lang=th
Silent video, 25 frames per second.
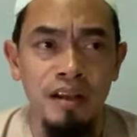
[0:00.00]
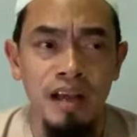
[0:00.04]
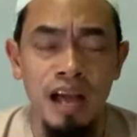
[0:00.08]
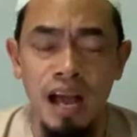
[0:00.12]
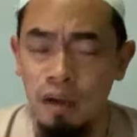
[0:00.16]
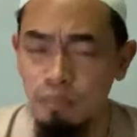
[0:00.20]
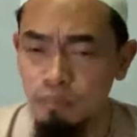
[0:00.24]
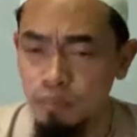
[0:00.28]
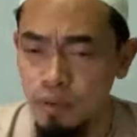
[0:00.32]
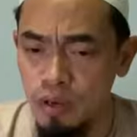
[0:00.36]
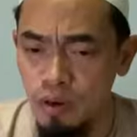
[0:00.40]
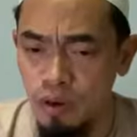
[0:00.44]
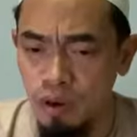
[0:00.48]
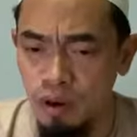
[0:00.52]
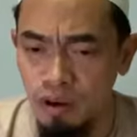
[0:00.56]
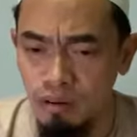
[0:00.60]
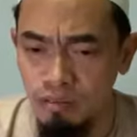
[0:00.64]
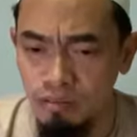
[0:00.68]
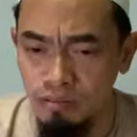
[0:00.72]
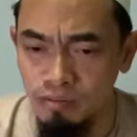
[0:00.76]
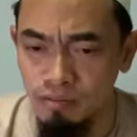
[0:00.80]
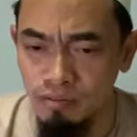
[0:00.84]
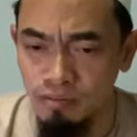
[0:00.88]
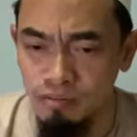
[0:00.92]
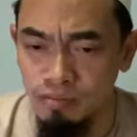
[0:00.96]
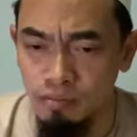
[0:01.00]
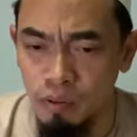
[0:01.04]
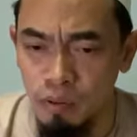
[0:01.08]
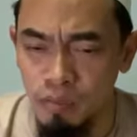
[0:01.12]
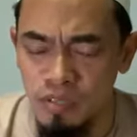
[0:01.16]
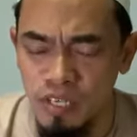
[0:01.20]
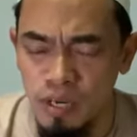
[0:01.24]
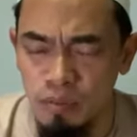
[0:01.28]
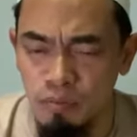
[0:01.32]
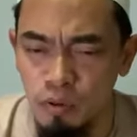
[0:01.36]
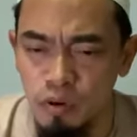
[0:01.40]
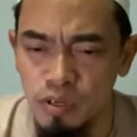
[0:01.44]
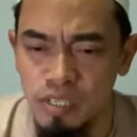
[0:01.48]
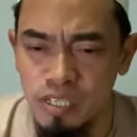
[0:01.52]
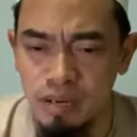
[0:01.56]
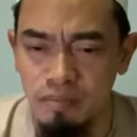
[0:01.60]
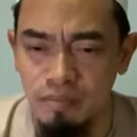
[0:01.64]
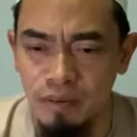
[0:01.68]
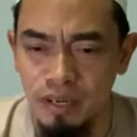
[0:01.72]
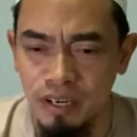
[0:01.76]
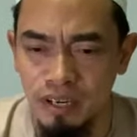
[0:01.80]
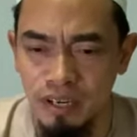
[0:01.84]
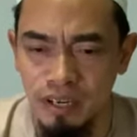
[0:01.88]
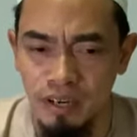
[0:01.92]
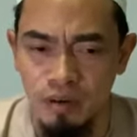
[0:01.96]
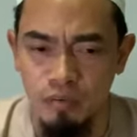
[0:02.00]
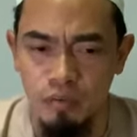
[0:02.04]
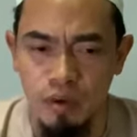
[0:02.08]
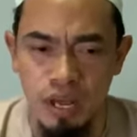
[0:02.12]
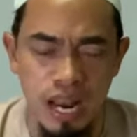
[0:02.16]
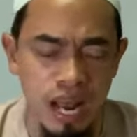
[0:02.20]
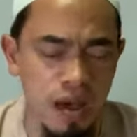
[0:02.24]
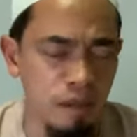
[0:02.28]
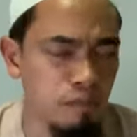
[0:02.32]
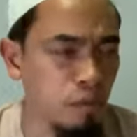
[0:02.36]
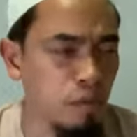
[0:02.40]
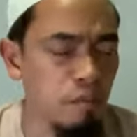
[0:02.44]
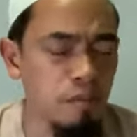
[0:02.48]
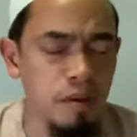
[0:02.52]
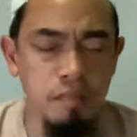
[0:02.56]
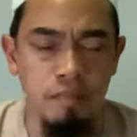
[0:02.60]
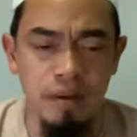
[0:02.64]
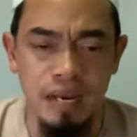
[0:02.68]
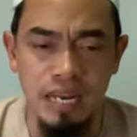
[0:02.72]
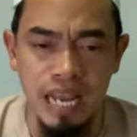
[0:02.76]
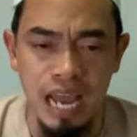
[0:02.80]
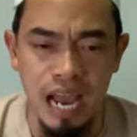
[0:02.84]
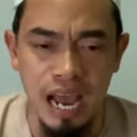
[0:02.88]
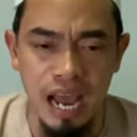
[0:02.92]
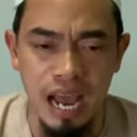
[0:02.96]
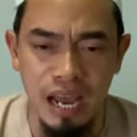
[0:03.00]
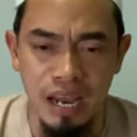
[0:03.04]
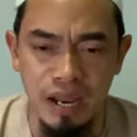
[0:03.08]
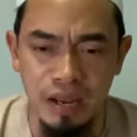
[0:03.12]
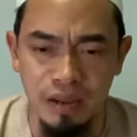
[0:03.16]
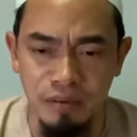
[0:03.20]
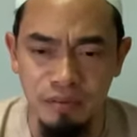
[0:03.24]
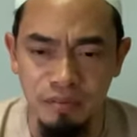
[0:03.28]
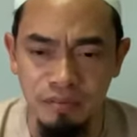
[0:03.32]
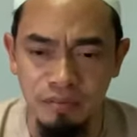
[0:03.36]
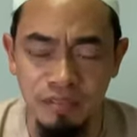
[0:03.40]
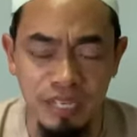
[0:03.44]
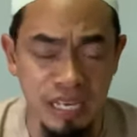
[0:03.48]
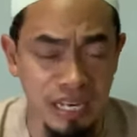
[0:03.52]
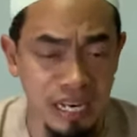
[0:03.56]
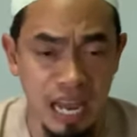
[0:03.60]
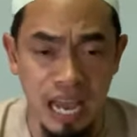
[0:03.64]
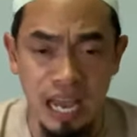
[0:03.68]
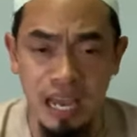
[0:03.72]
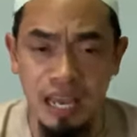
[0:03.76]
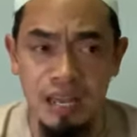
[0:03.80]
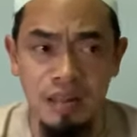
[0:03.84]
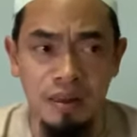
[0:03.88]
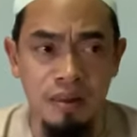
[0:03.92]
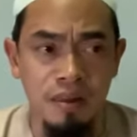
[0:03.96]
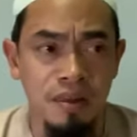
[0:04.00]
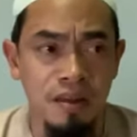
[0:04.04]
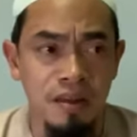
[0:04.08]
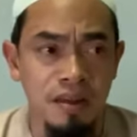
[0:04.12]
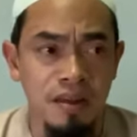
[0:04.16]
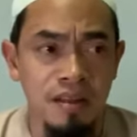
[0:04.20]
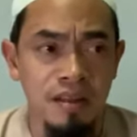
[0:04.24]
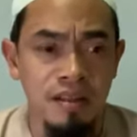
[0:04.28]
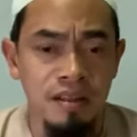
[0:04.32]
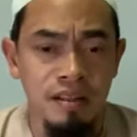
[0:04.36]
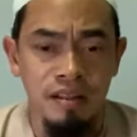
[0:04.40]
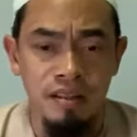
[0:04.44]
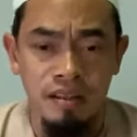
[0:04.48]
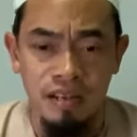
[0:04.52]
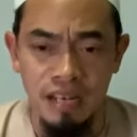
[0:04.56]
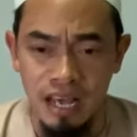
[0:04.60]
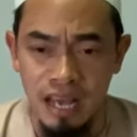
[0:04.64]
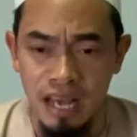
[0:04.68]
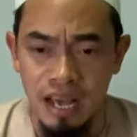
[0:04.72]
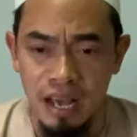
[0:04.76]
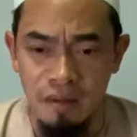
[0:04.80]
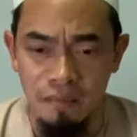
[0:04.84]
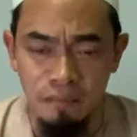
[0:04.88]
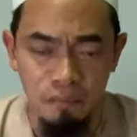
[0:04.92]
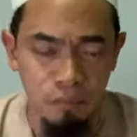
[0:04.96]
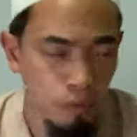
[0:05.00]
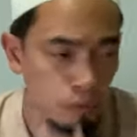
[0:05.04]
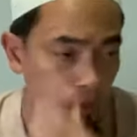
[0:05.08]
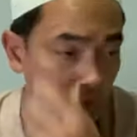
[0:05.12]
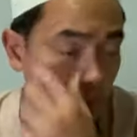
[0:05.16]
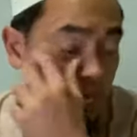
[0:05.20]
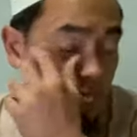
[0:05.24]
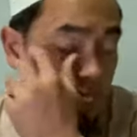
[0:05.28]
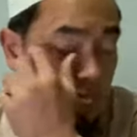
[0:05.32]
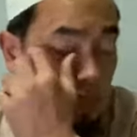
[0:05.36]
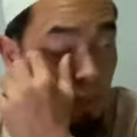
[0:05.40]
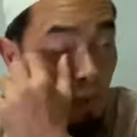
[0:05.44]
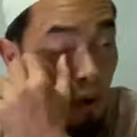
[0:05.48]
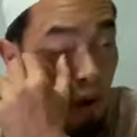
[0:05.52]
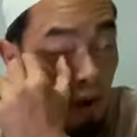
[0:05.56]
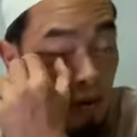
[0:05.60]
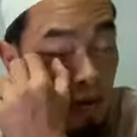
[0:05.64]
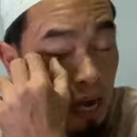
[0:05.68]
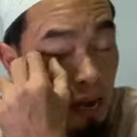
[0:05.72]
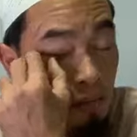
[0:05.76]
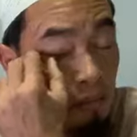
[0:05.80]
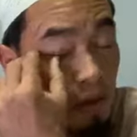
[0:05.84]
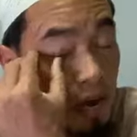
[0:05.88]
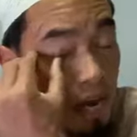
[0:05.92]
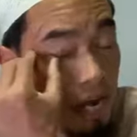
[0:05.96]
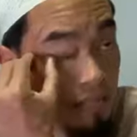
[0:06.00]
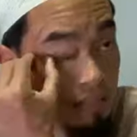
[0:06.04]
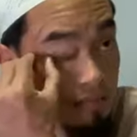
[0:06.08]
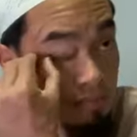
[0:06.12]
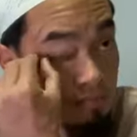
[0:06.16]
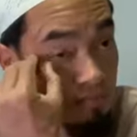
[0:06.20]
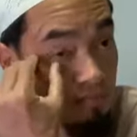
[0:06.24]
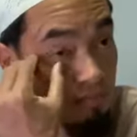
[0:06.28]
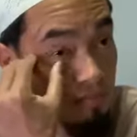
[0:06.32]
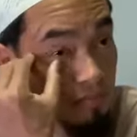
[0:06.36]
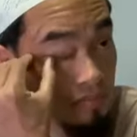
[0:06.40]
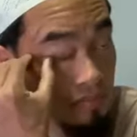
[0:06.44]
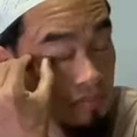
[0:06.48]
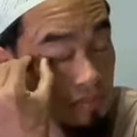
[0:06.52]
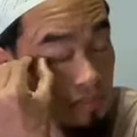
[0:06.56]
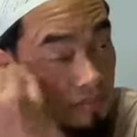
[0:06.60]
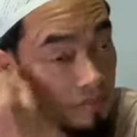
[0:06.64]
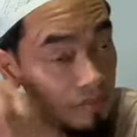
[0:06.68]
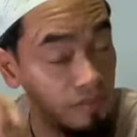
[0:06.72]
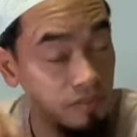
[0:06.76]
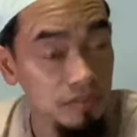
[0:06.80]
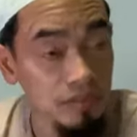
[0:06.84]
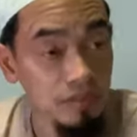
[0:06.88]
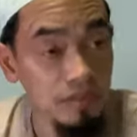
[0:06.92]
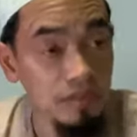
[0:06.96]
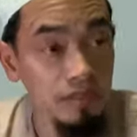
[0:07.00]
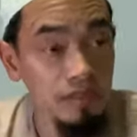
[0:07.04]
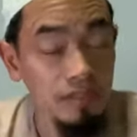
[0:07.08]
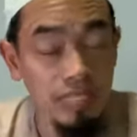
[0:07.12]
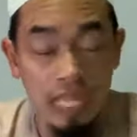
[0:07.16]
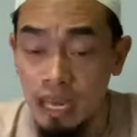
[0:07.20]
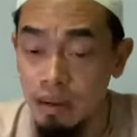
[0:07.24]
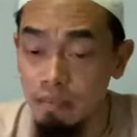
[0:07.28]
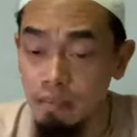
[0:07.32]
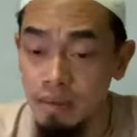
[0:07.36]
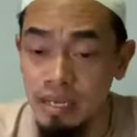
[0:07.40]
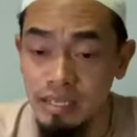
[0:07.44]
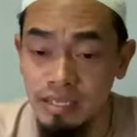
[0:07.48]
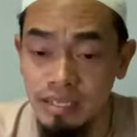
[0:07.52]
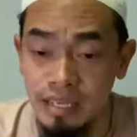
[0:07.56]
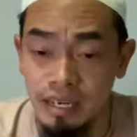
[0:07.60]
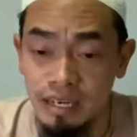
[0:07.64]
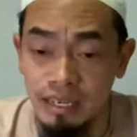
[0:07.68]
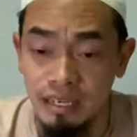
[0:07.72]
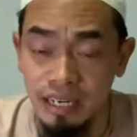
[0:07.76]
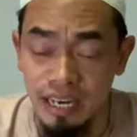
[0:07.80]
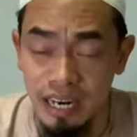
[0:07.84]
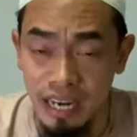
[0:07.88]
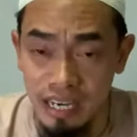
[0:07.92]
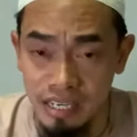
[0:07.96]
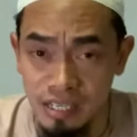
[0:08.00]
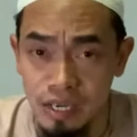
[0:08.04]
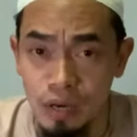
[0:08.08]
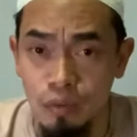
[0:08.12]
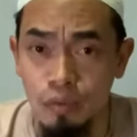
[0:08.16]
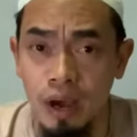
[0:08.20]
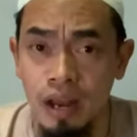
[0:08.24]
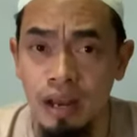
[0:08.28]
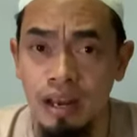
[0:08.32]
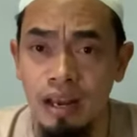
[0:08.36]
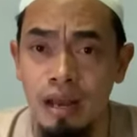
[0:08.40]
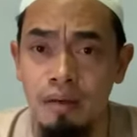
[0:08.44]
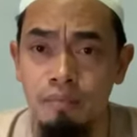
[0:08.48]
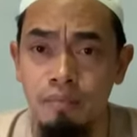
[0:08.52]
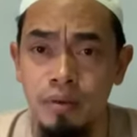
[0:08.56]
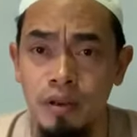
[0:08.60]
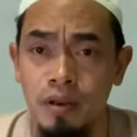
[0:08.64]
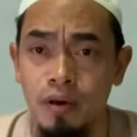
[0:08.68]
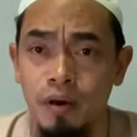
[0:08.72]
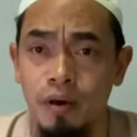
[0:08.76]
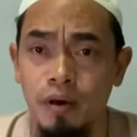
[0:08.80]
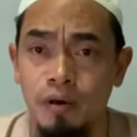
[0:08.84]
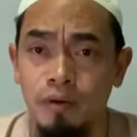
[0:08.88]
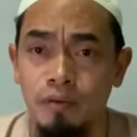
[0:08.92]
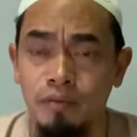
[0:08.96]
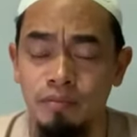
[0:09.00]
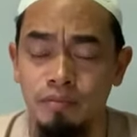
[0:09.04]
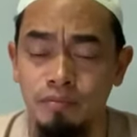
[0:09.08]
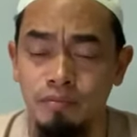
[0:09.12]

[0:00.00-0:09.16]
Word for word: หากพี่น้องผมจะพูดเสมอเวลาผมไปบรรยายที่ไหนนะผมก็จะบอกนะว่าถ้าไม่เจอกันในสวรรค์นะพี่น้อง